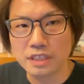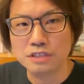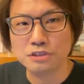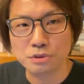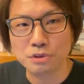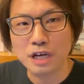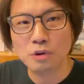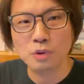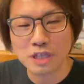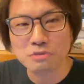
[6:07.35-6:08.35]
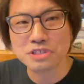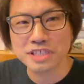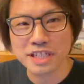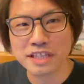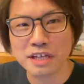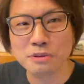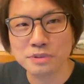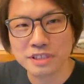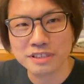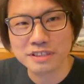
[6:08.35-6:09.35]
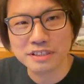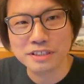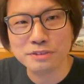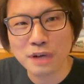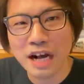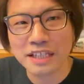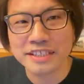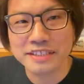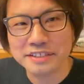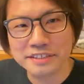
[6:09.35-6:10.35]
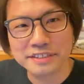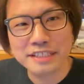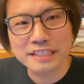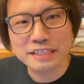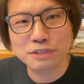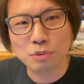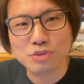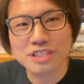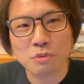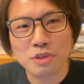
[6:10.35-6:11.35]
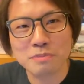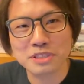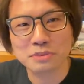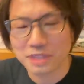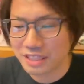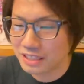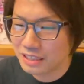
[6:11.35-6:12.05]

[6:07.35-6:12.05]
一応ハロータの知り合い大量にいる派に属しておりますので、